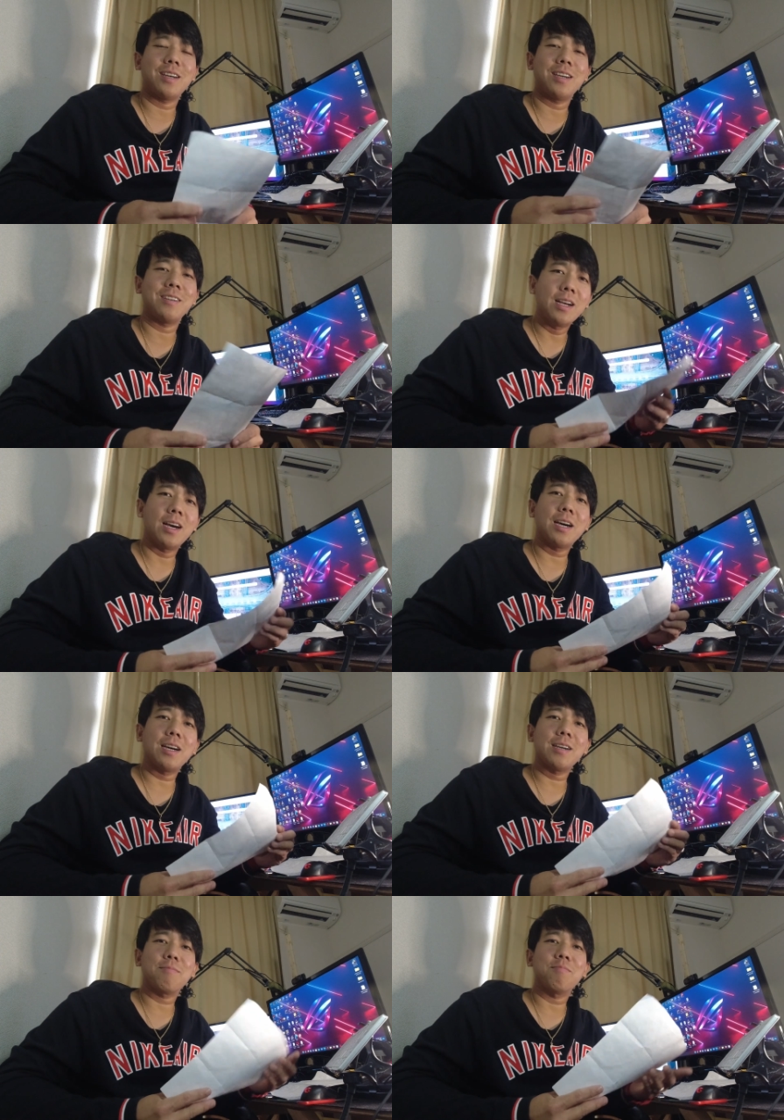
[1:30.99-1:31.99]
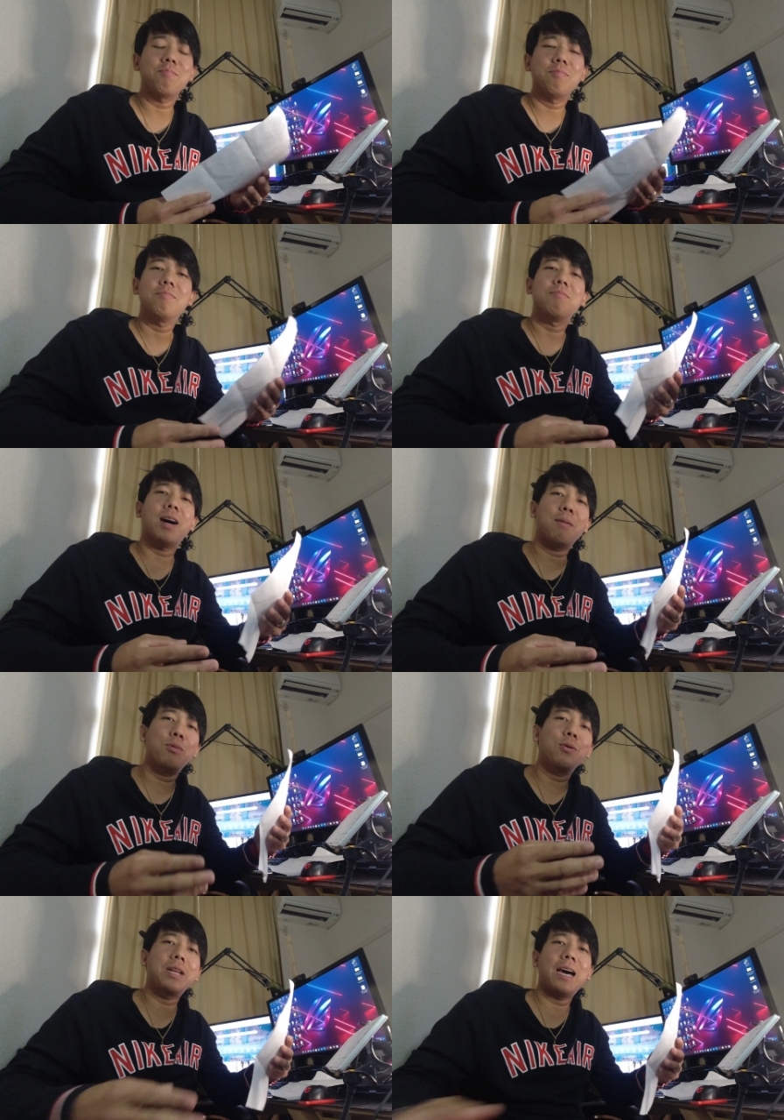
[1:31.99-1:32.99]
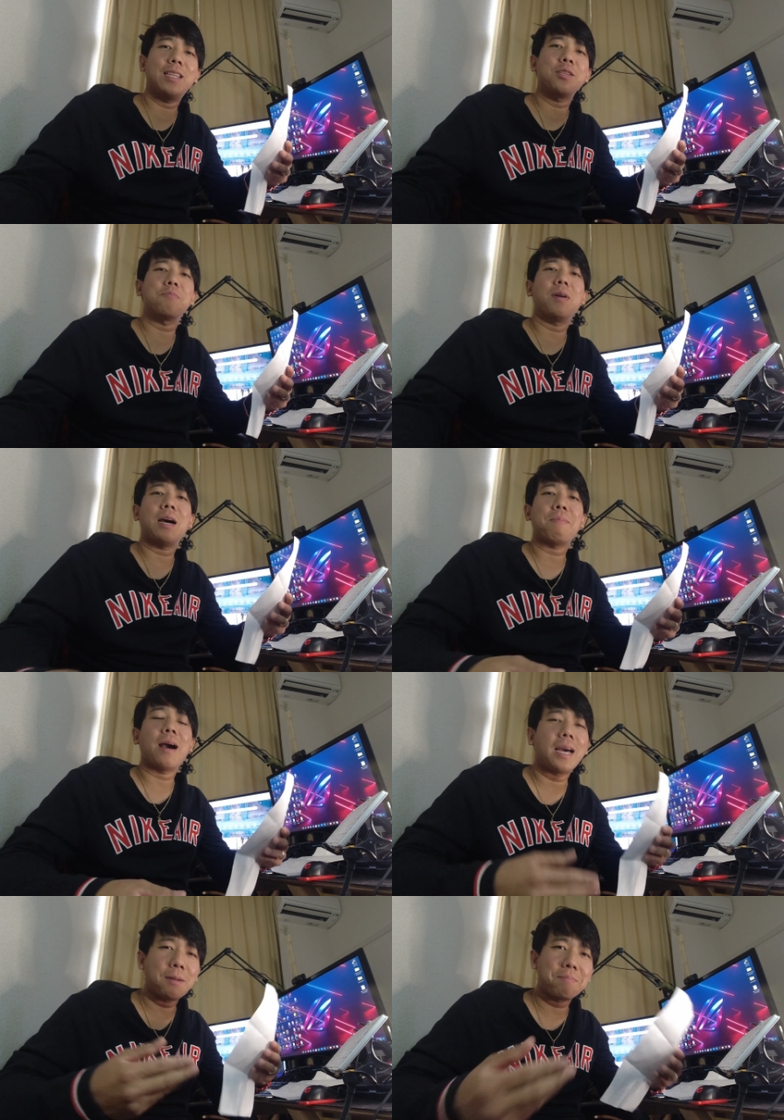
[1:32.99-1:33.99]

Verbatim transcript: Uh, um, mabuo natin yung mga pangarap